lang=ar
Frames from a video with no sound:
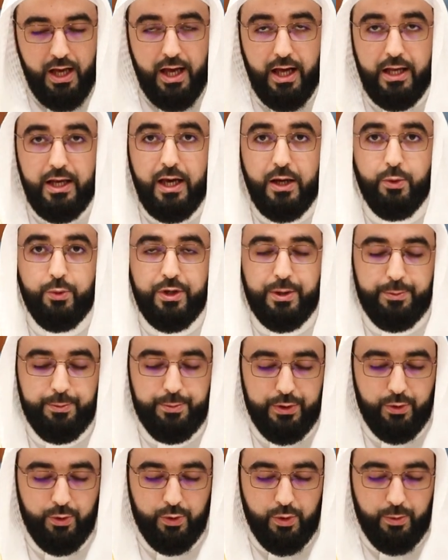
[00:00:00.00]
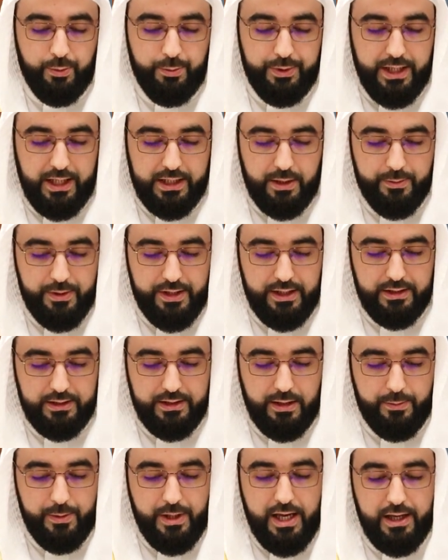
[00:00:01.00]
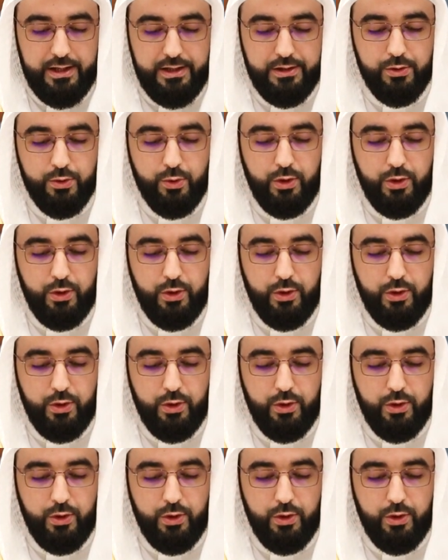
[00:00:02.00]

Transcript: الا انبئكم باكبر الكبائر